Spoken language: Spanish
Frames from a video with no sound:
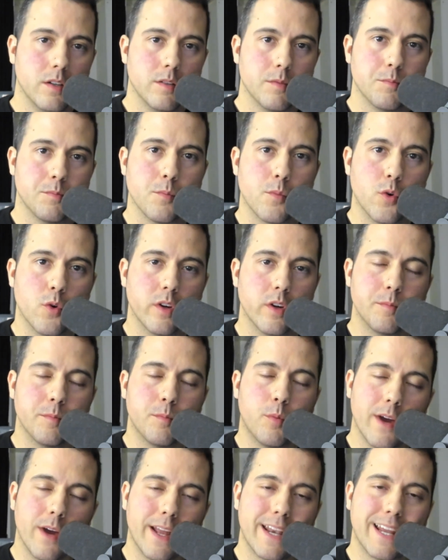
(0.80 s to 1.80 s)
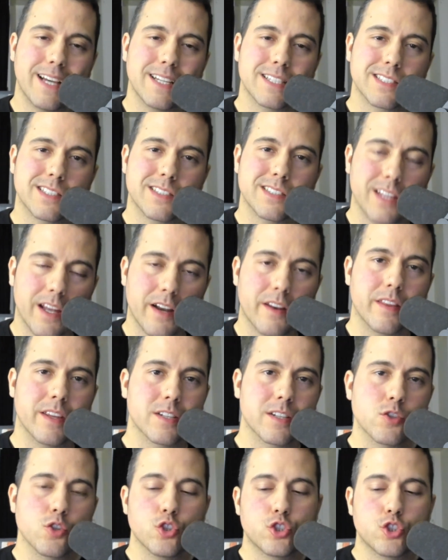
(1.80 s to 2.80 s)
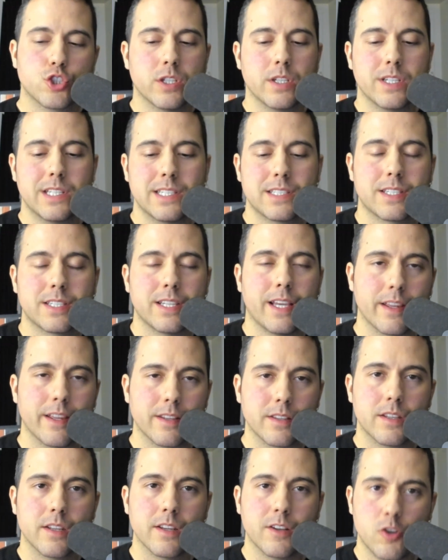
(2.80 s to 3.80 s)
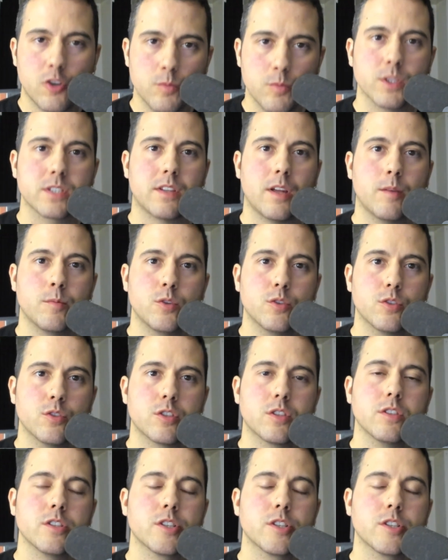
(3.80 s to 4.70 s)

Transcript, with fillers: Muy buenas tardes, noches, gente, ¿cómo estamos?